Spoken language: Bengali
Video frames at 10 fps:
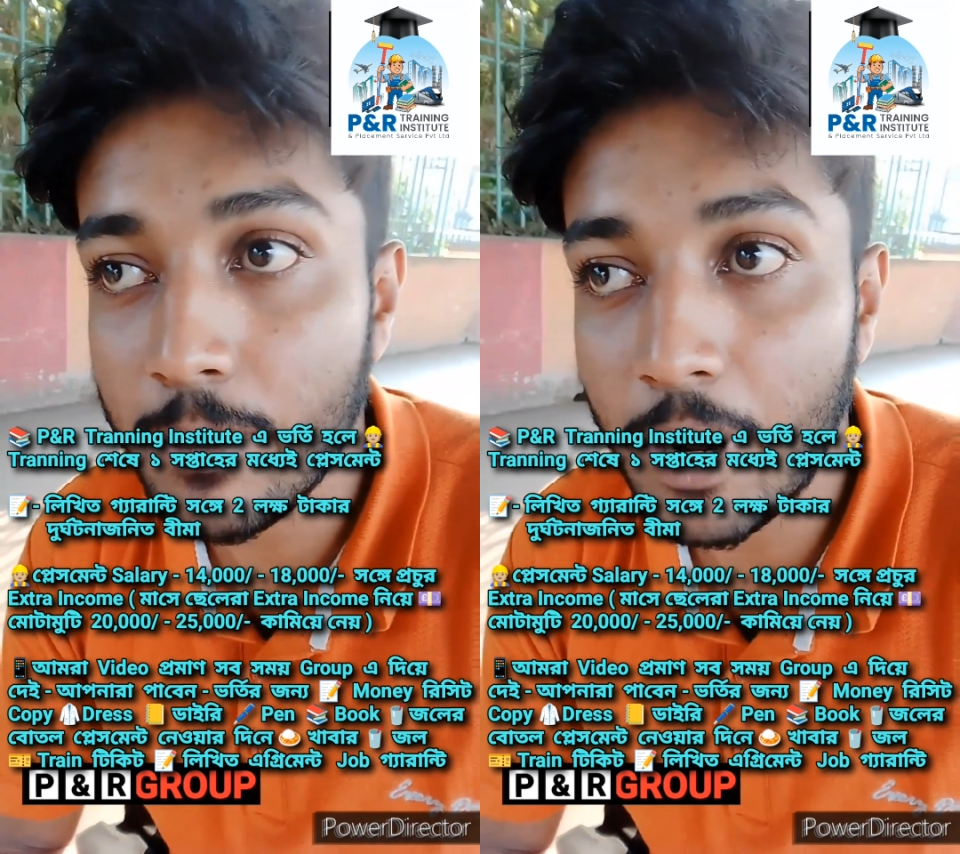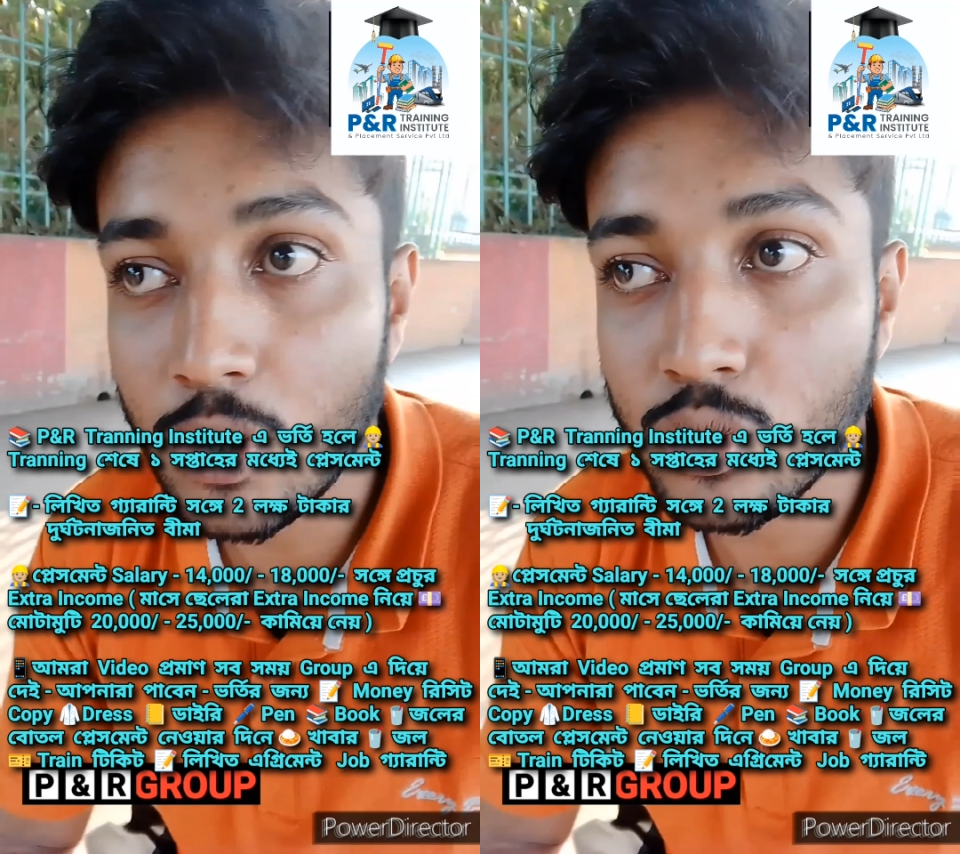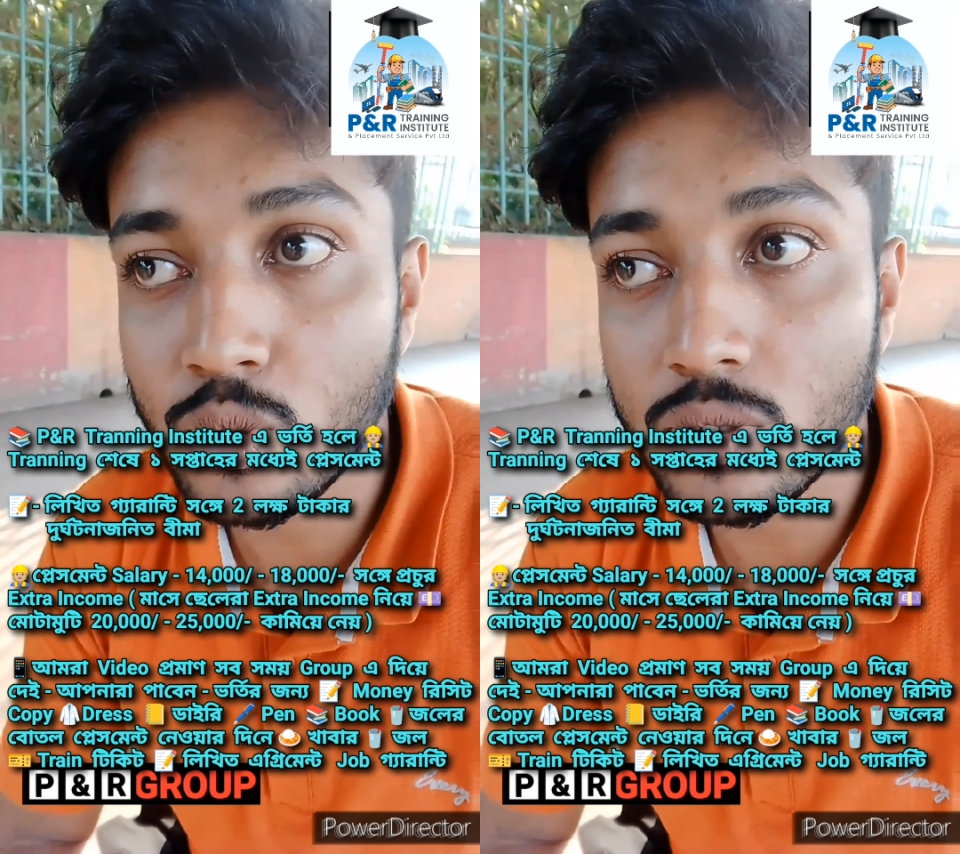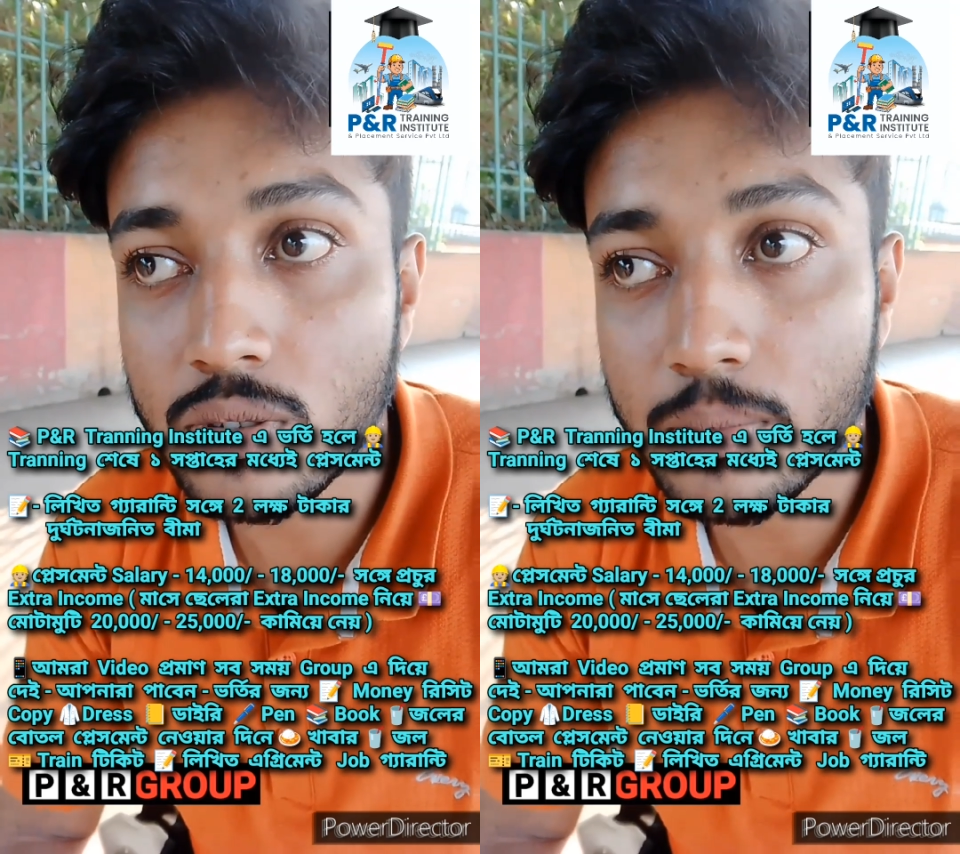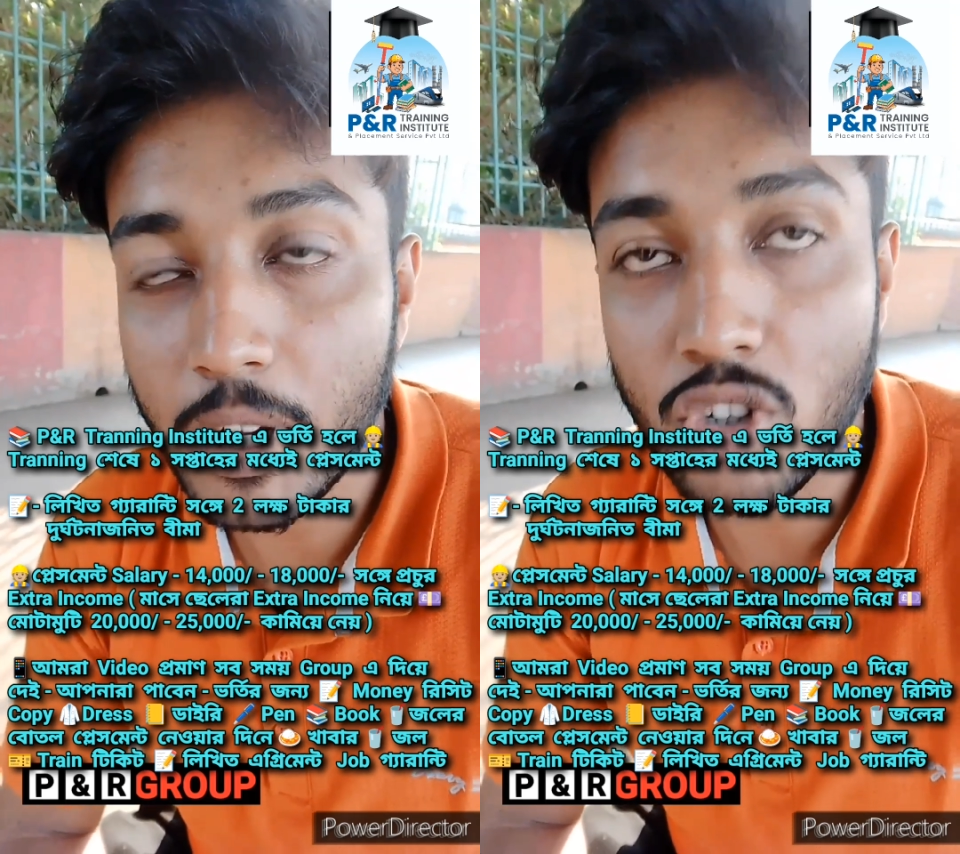যে মানুষ
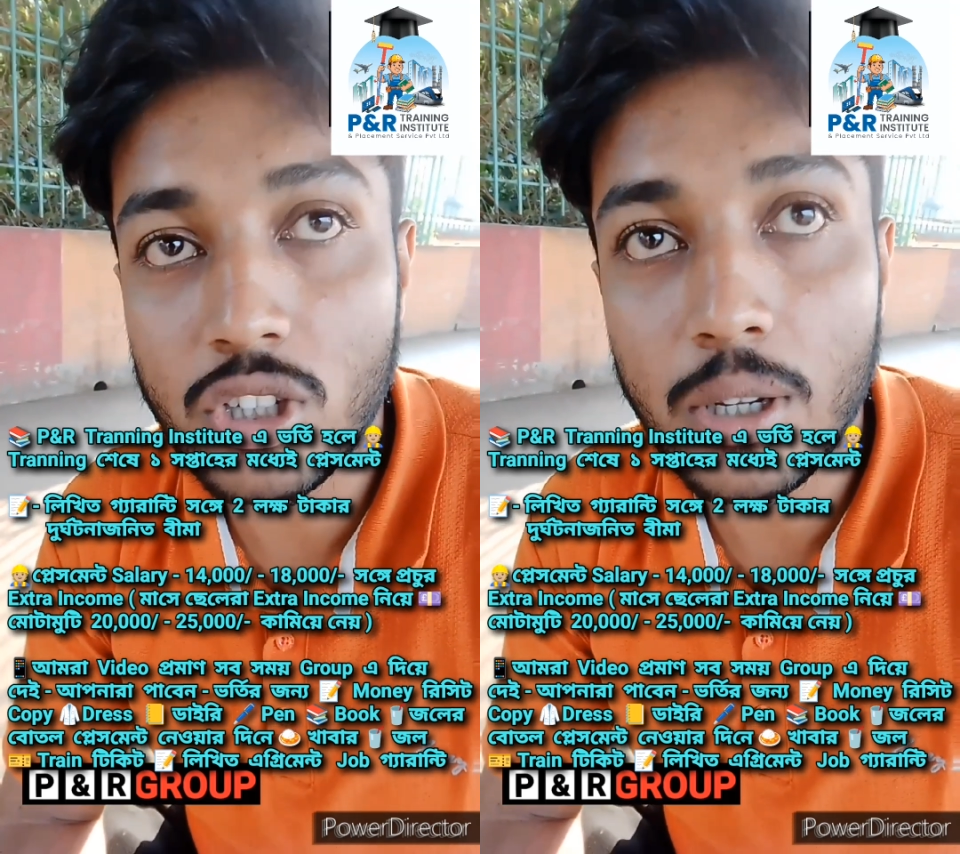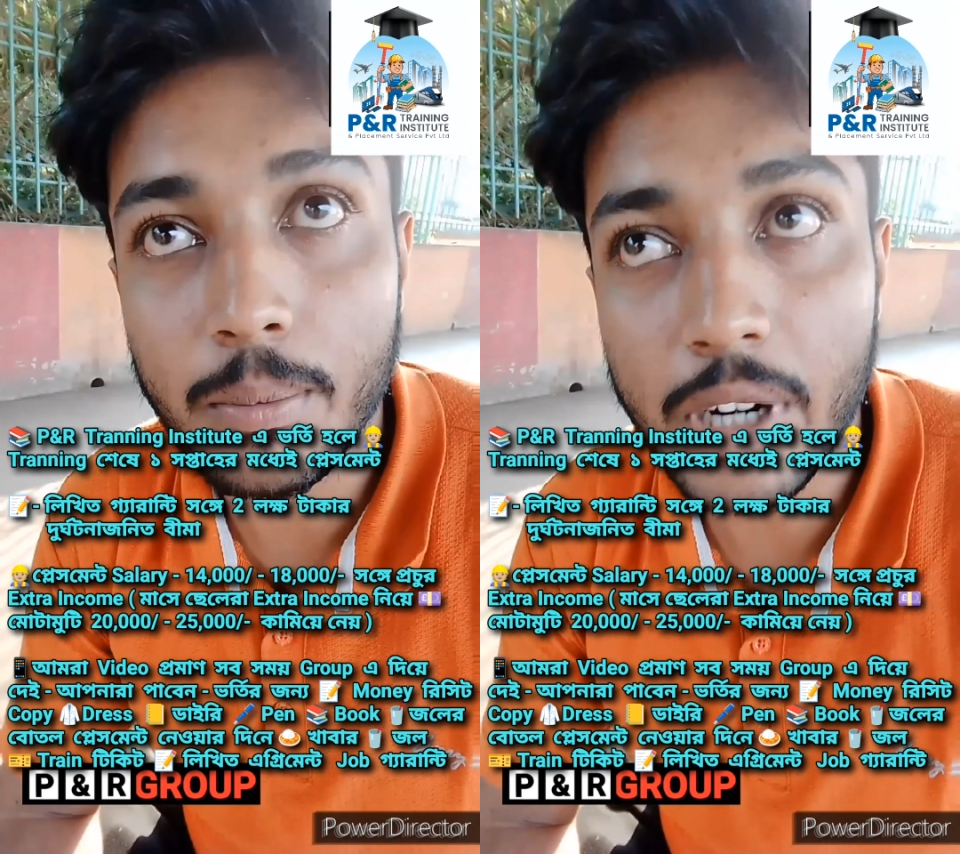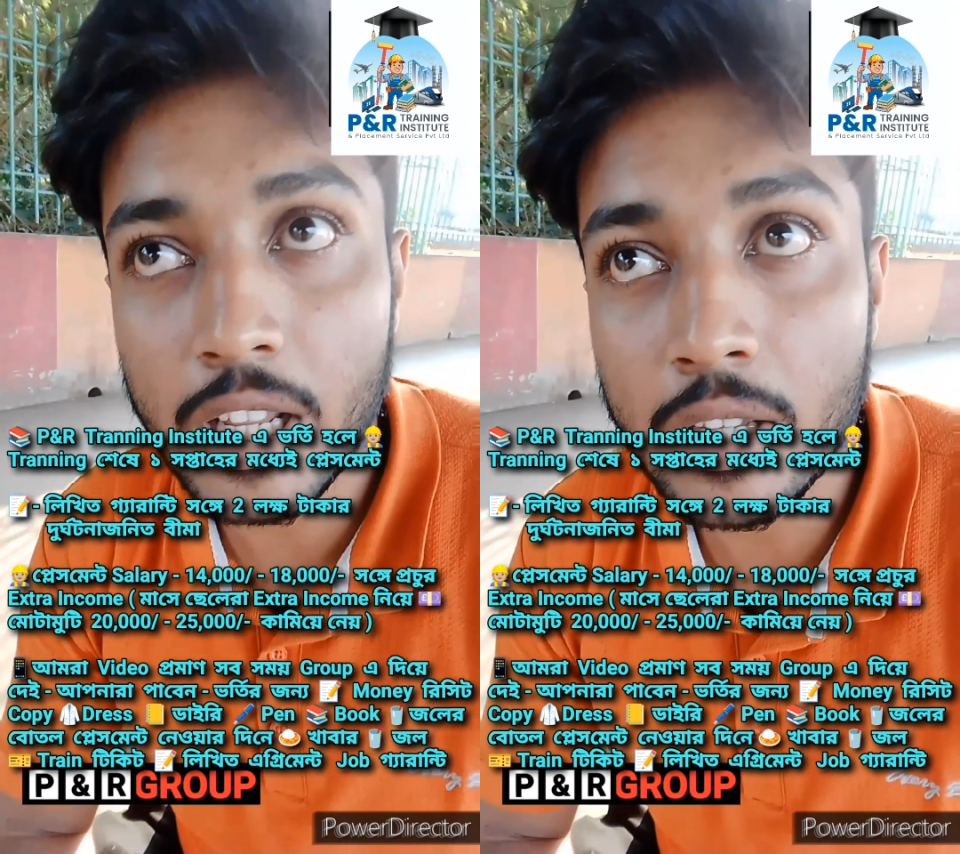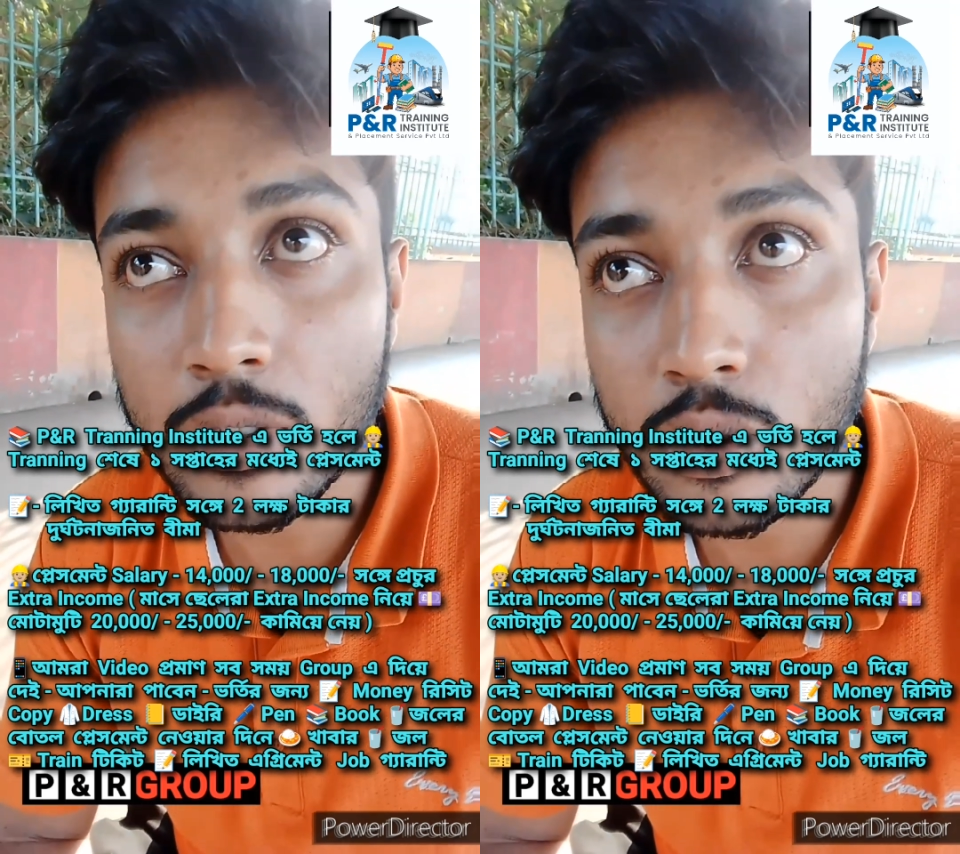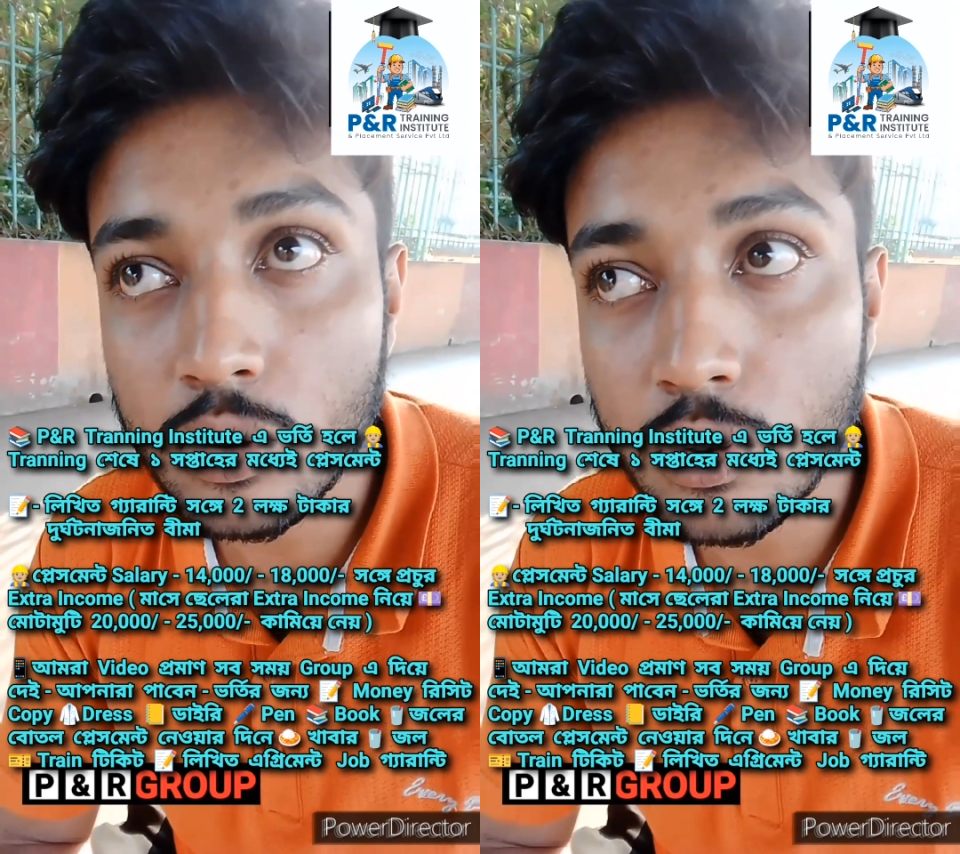মানুষের মানে